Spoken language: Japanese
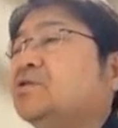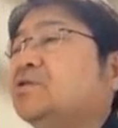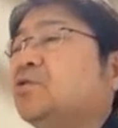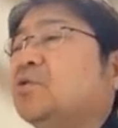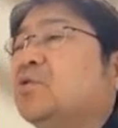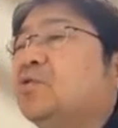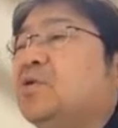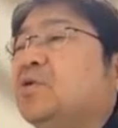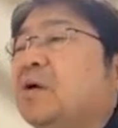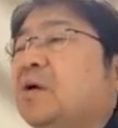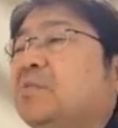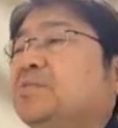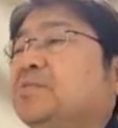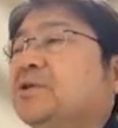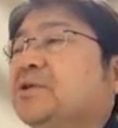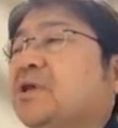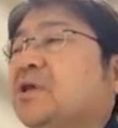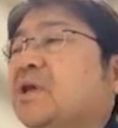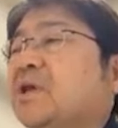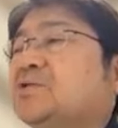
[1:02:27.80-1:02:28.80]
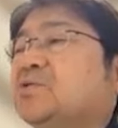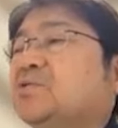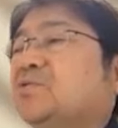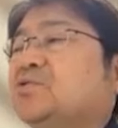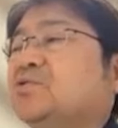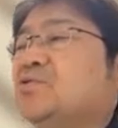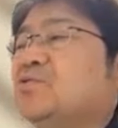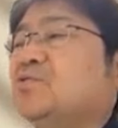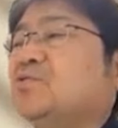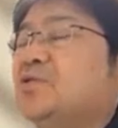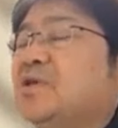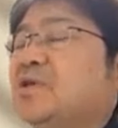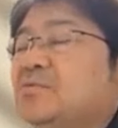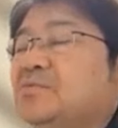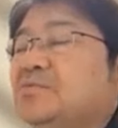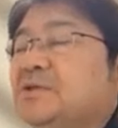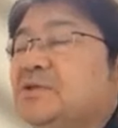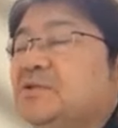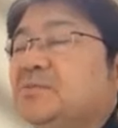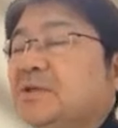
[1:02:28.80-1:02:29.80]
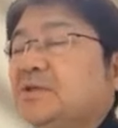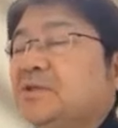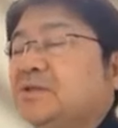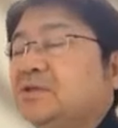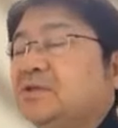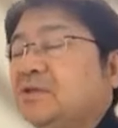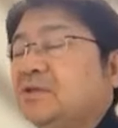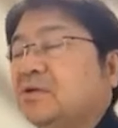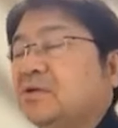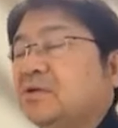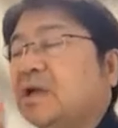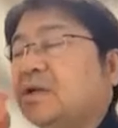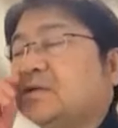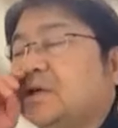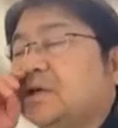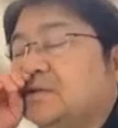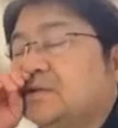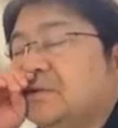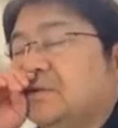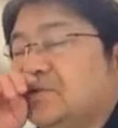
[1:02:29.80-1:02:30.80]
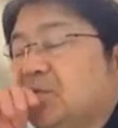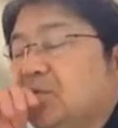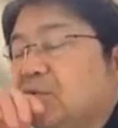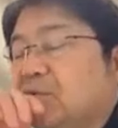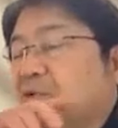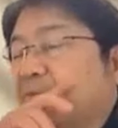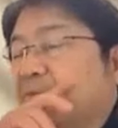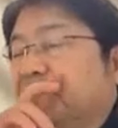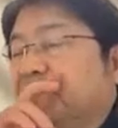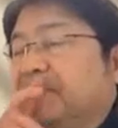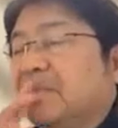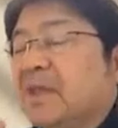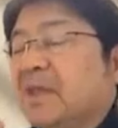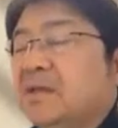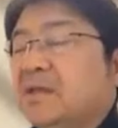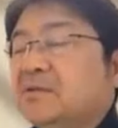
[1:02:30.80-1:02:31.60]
で、そのアプリケーションとソフトウェアのミスマッチっていうのは何かっていうと、